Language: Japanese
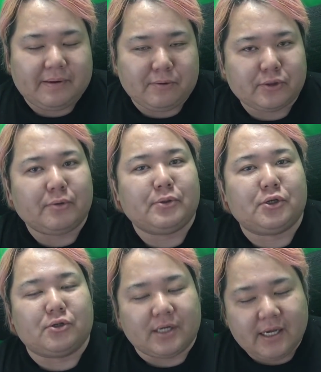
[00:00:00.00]
まあ、細々
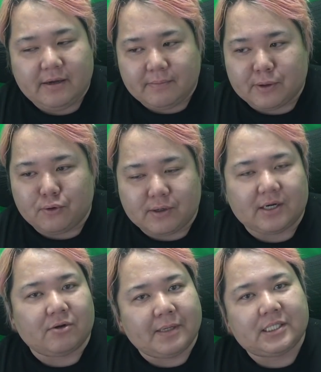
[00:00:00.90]
とね、ここか
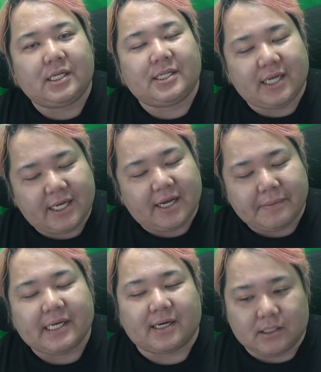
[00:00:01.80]
ら伸ばしていきたいな、
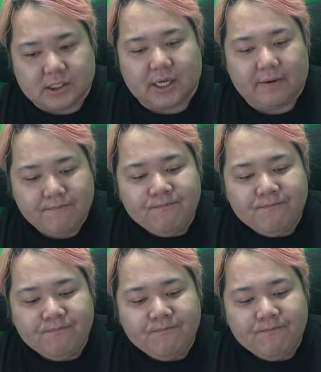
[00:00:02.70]
みたいな感じで。